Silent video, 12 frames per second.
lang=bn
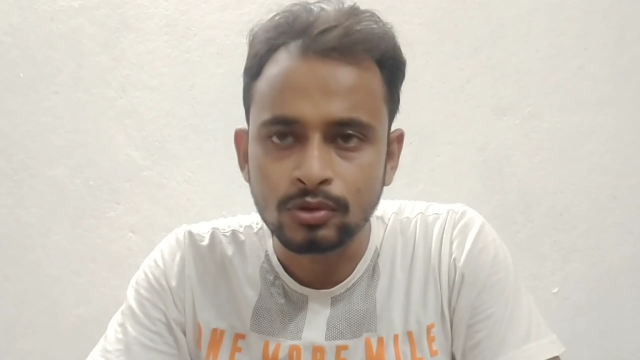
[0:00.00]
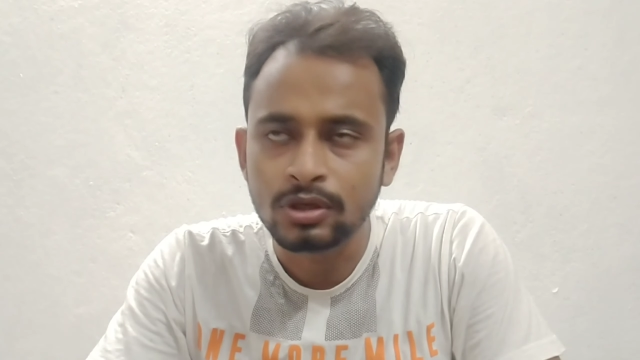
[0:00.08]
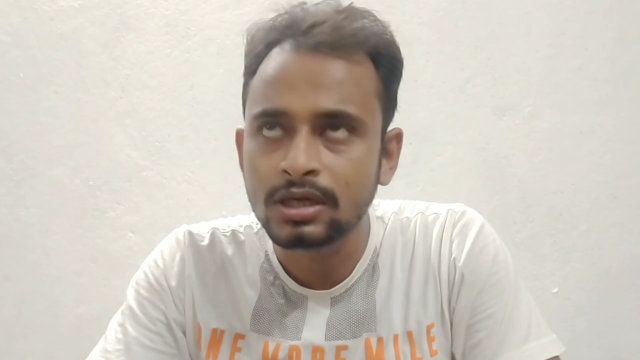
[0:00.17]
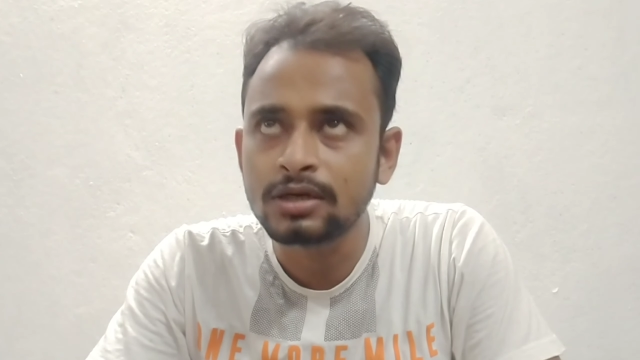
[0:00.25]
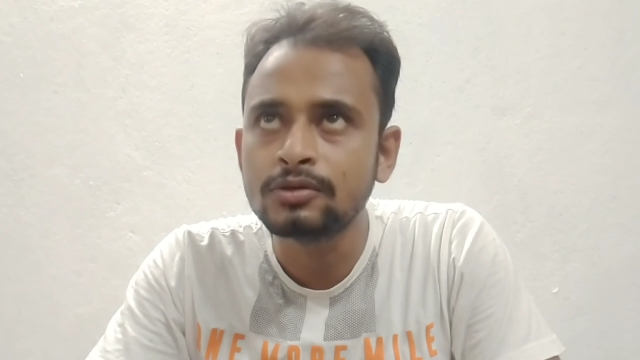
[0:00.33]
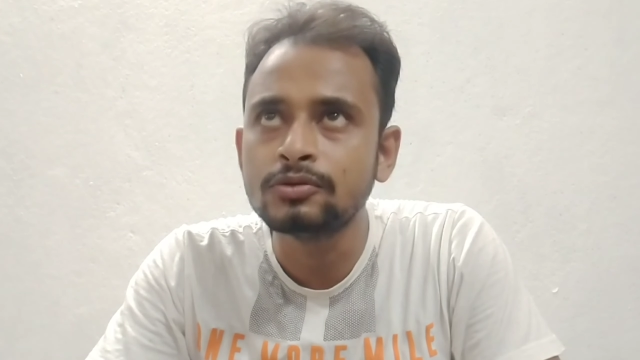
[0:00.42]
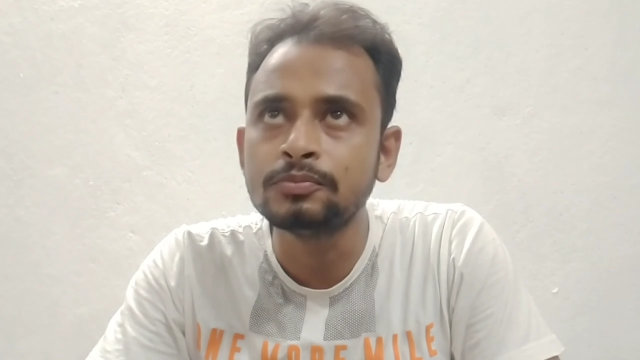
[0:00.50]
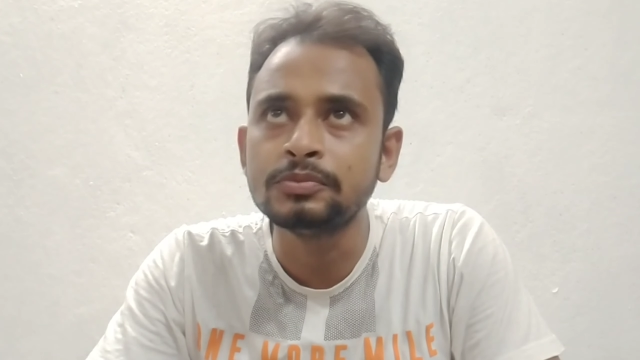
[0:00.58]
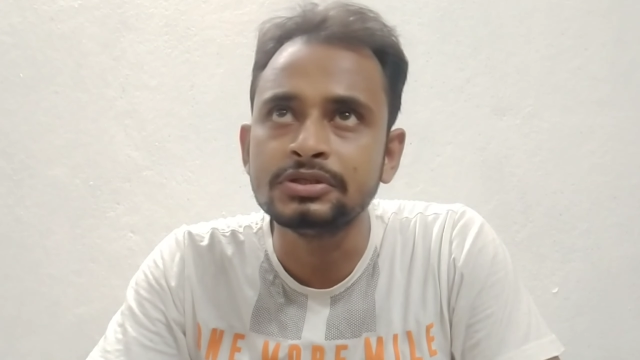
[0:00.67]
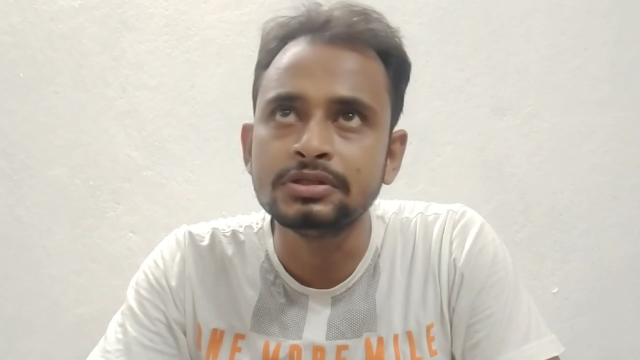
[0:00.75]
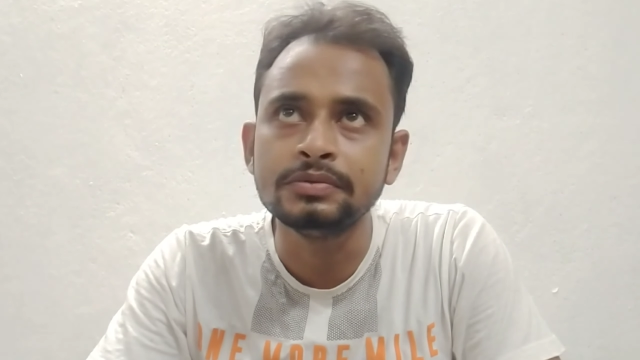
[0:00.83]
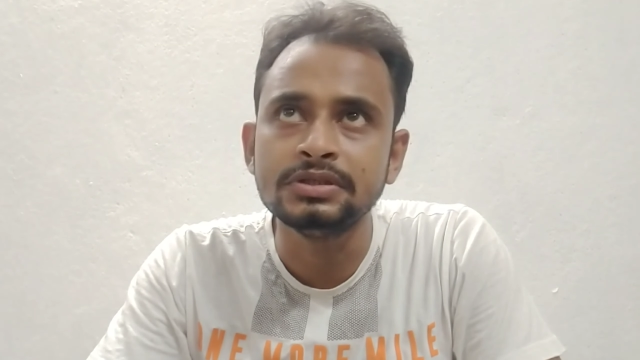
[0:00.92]
অন্যান্য
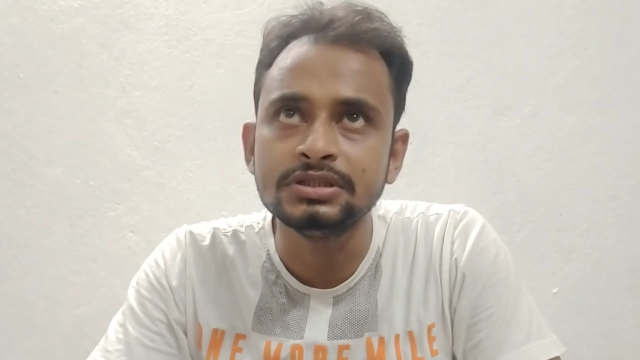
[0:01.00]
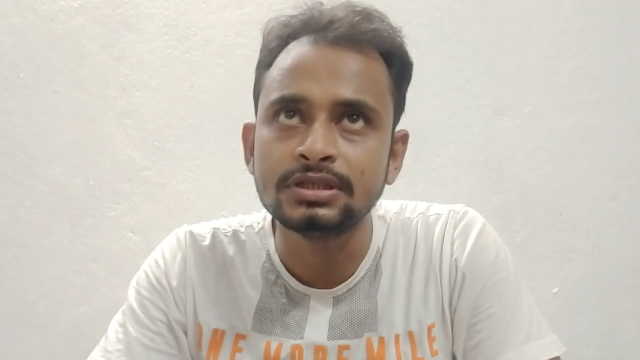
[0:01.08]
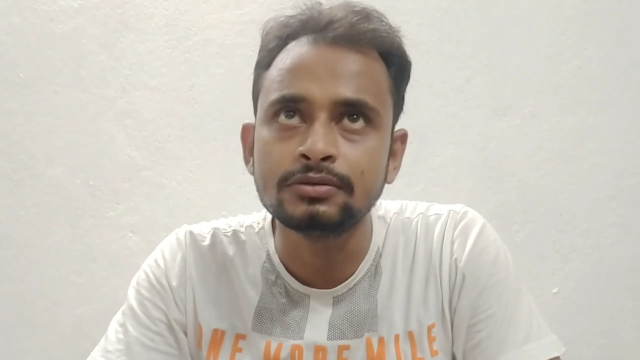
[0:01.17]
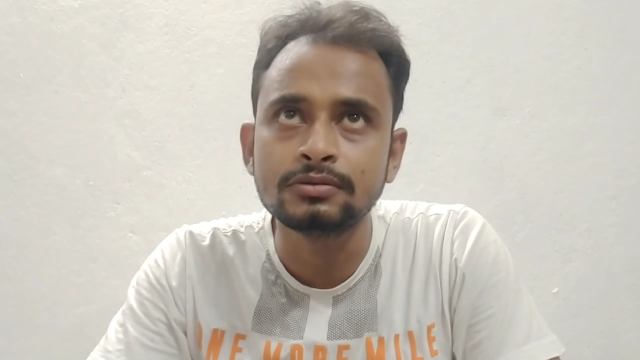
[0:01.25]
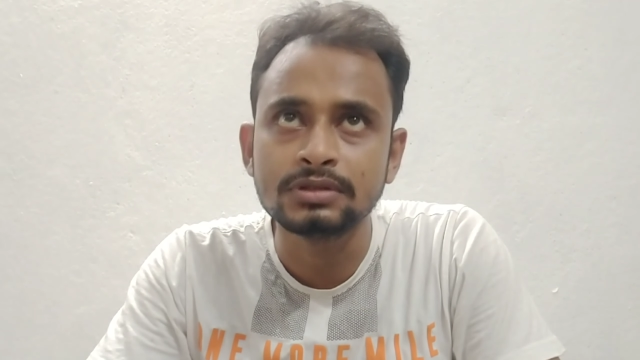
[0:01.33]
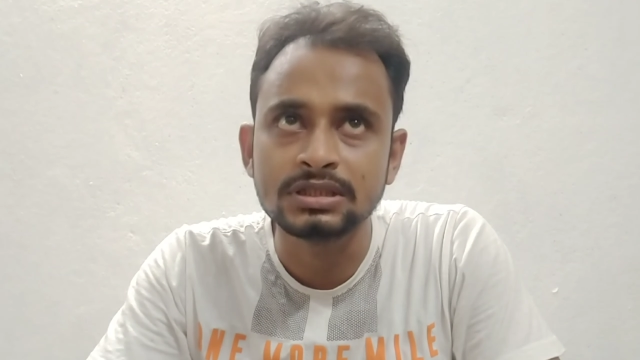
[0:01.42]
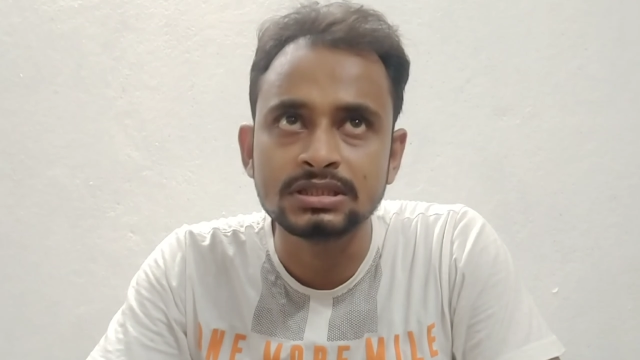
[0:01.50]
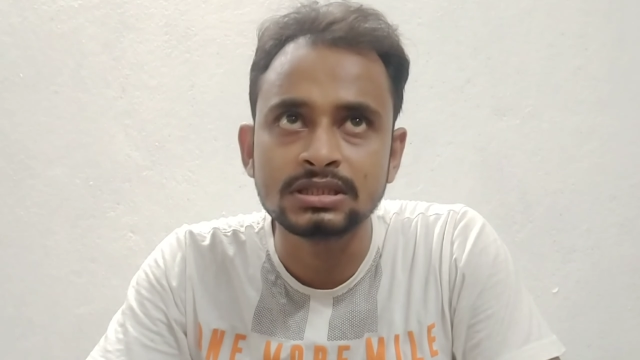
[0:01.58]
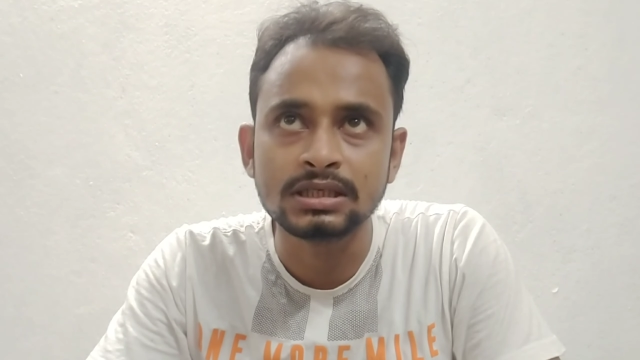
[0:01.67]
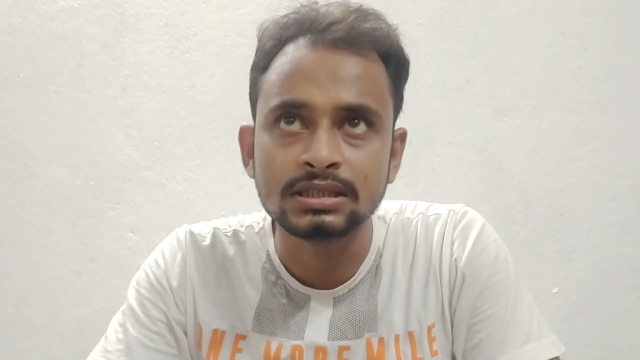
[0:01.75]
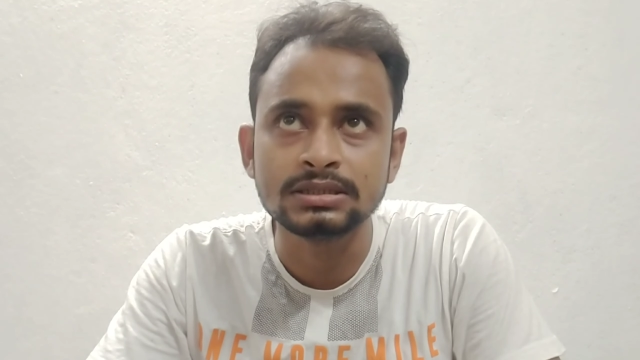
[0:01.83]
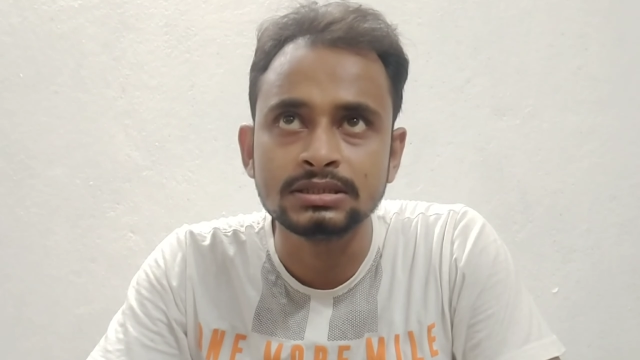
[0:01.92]
পৃথিবীর যে কোনো
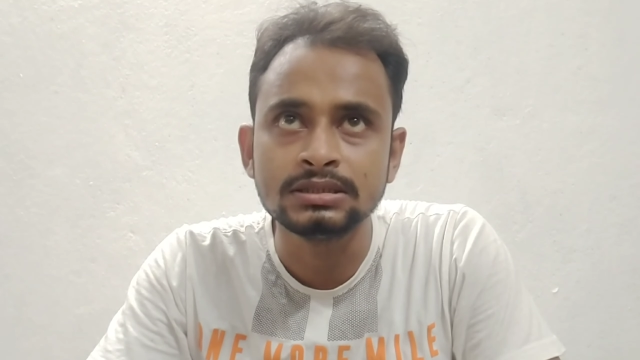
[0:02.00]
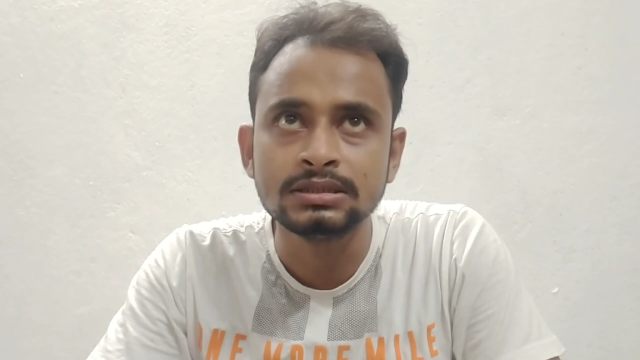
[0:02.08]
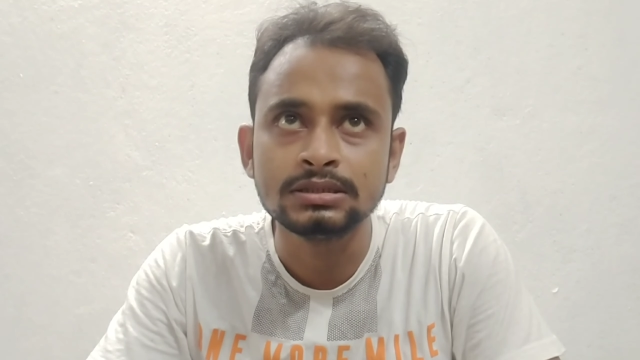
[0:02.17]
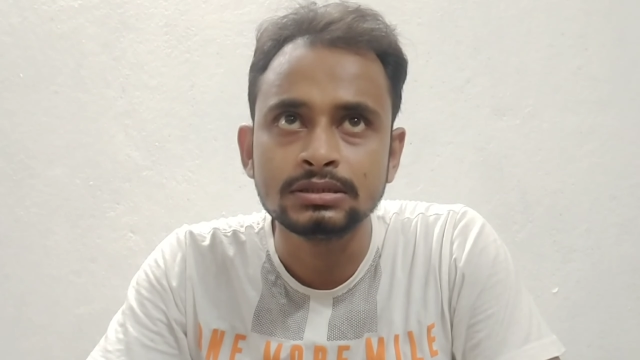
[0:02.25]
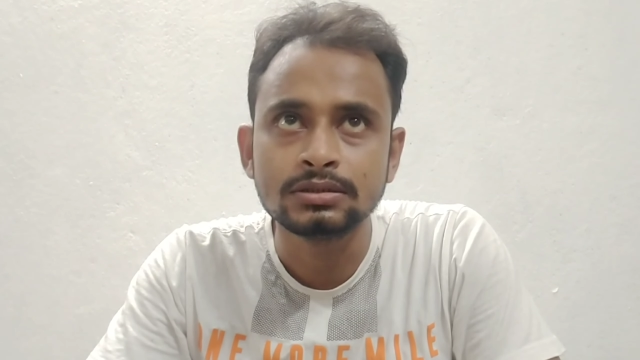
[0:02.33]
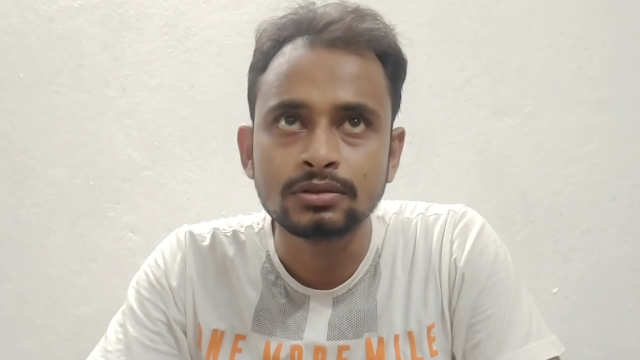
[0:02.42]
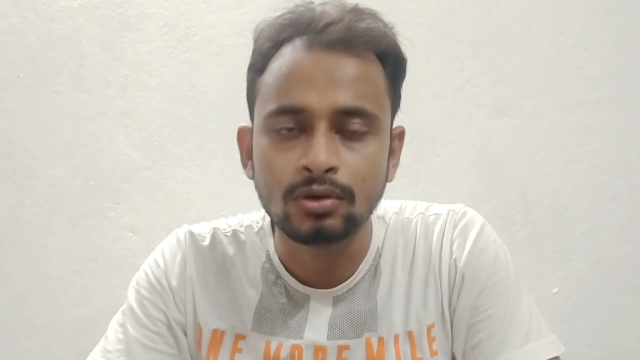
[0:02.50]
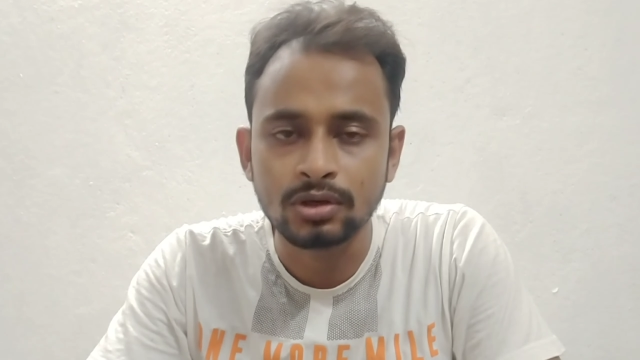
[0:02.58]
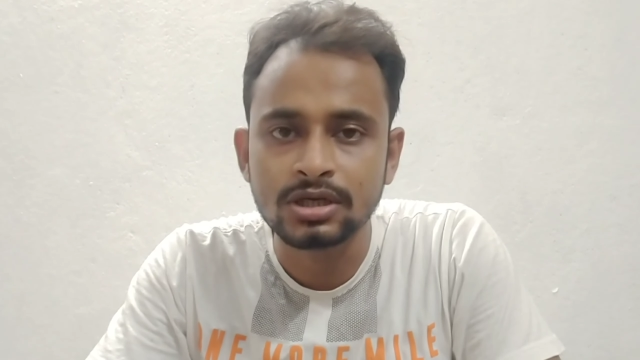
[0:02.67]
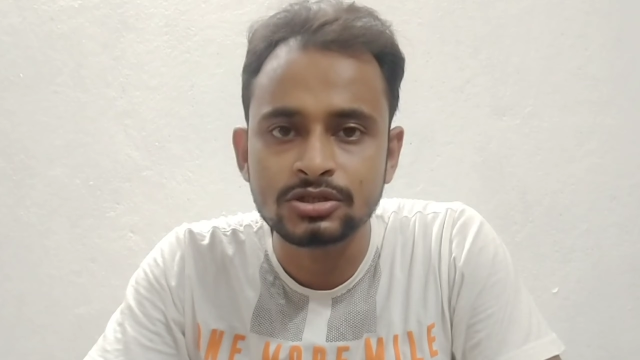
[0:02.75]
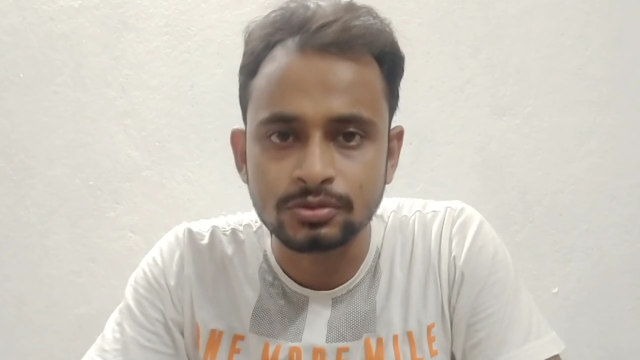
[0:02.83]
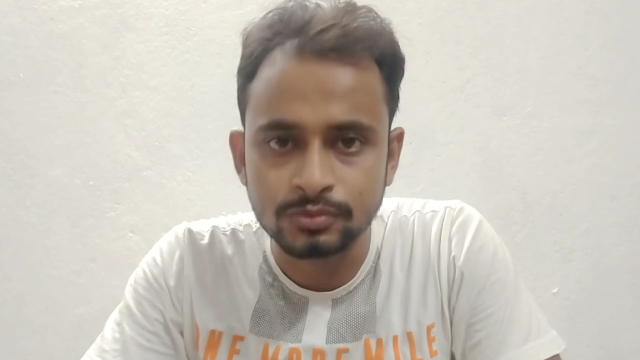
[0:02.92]
দেশের কাছে
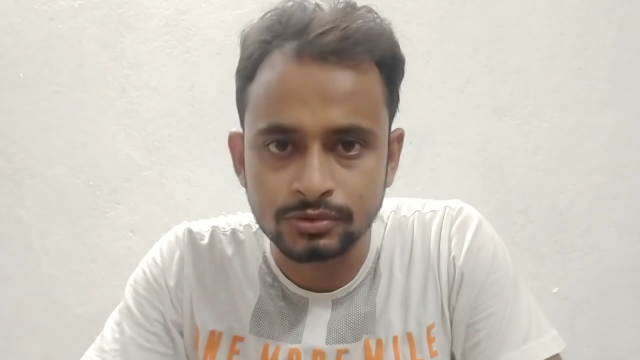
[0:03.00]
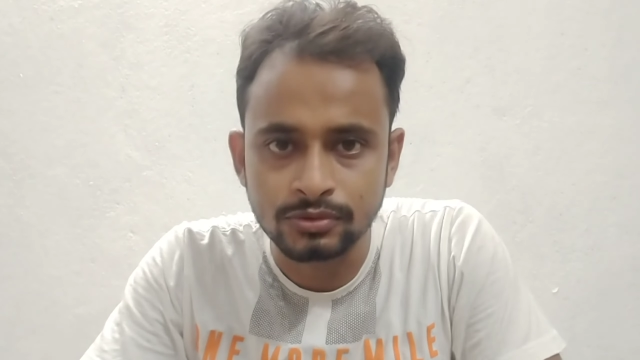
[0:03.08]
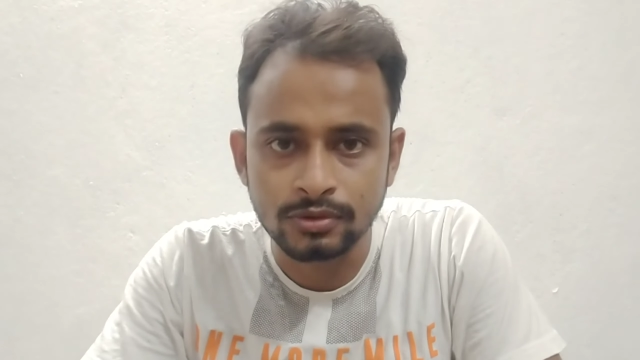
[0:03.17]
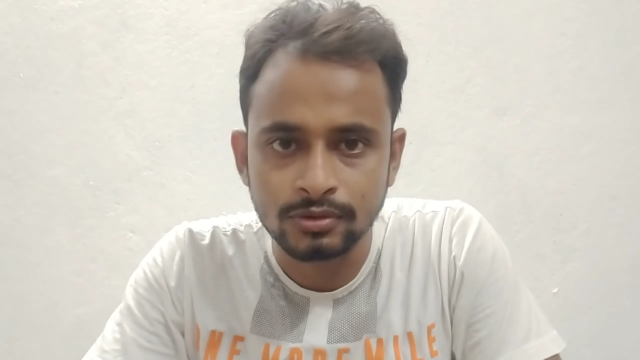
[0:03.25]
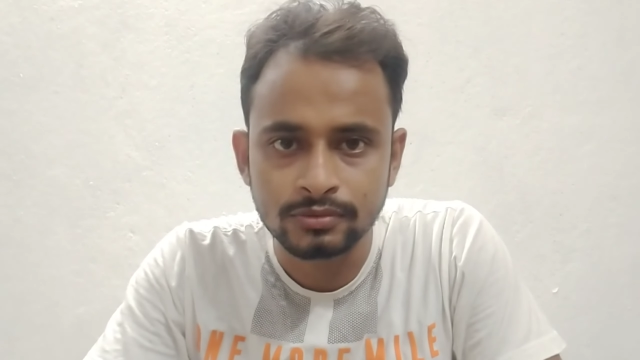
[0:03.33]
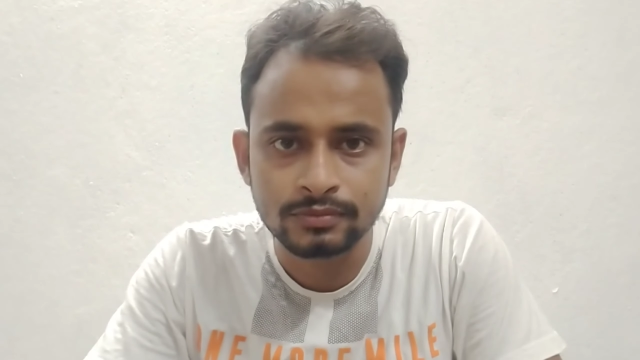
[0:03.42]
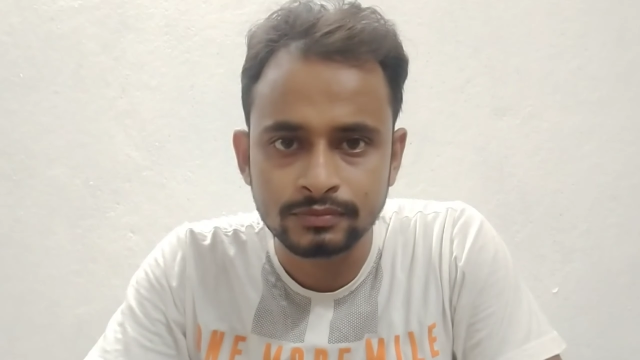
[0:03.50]
অন্যায় সমতল